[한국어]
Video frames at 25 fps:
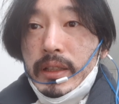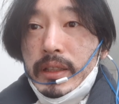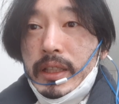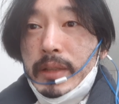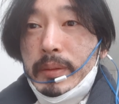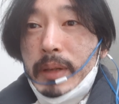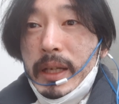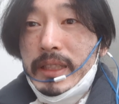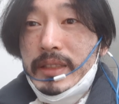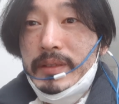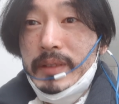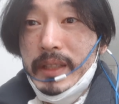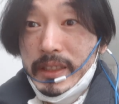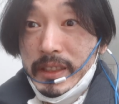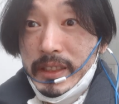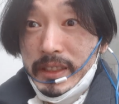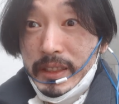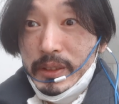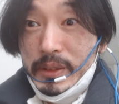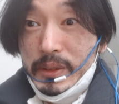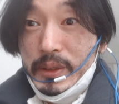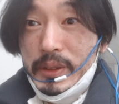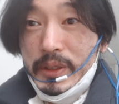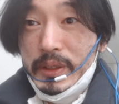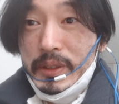이렇게
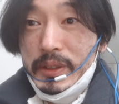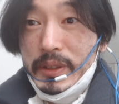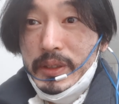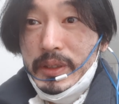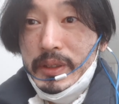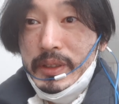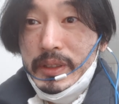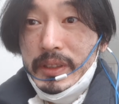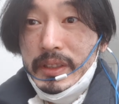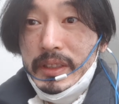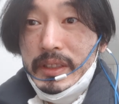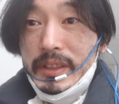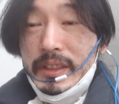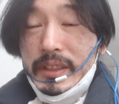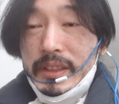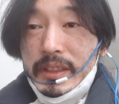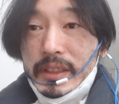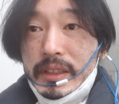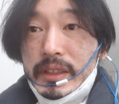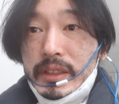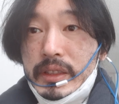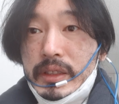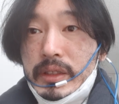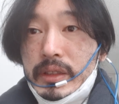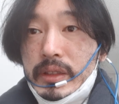말씀하시더라고요.
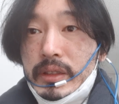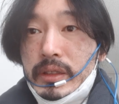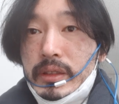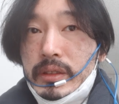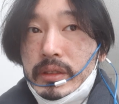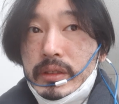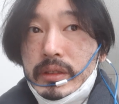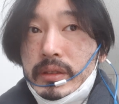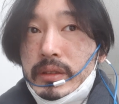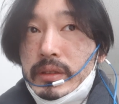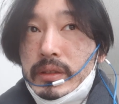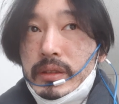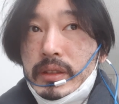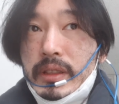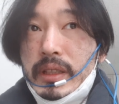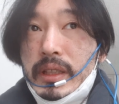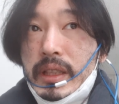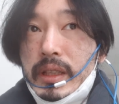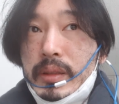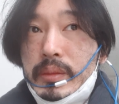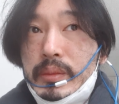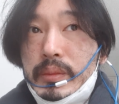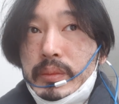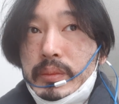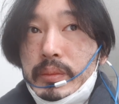어,
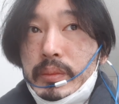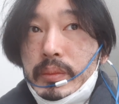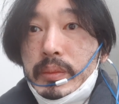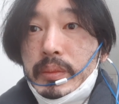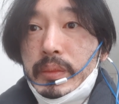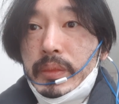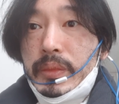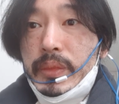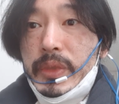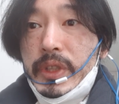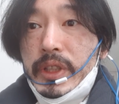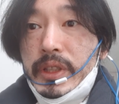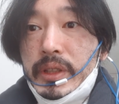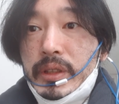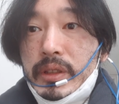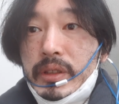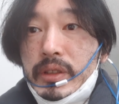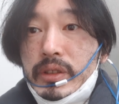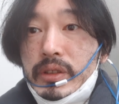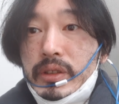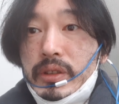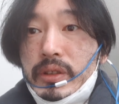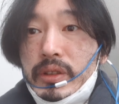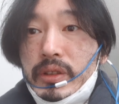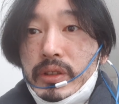사람이
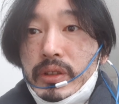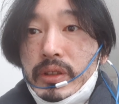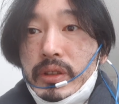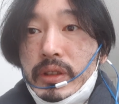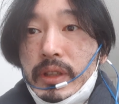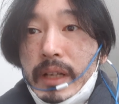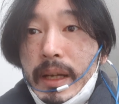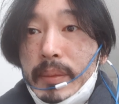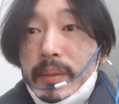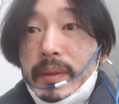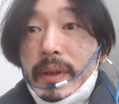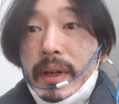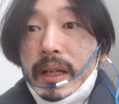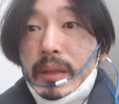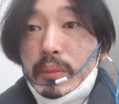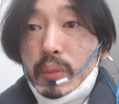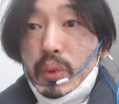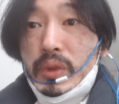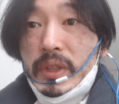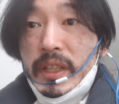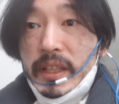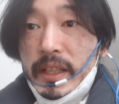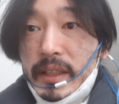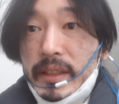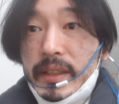그 감당을
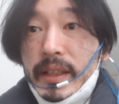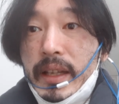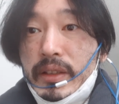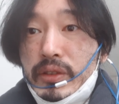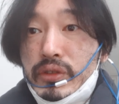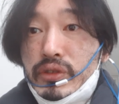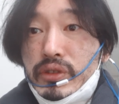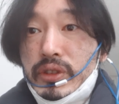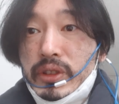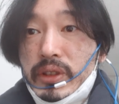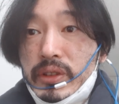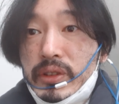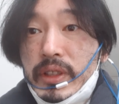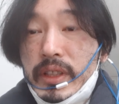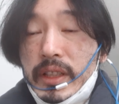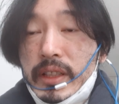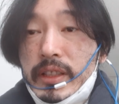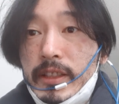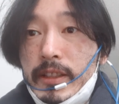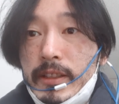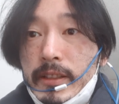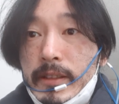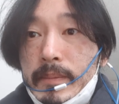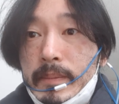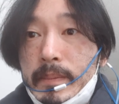못 해낸다
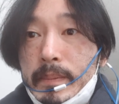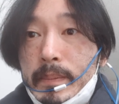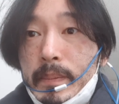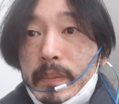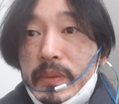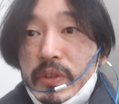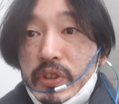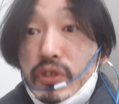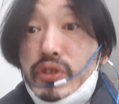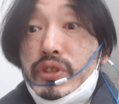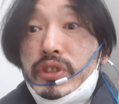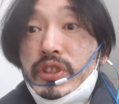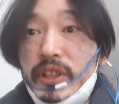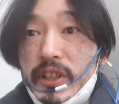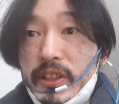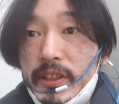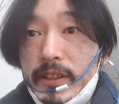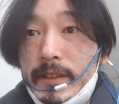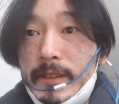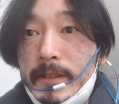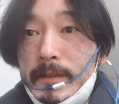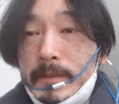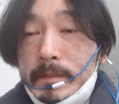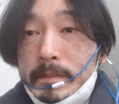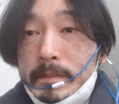중력장을 중력을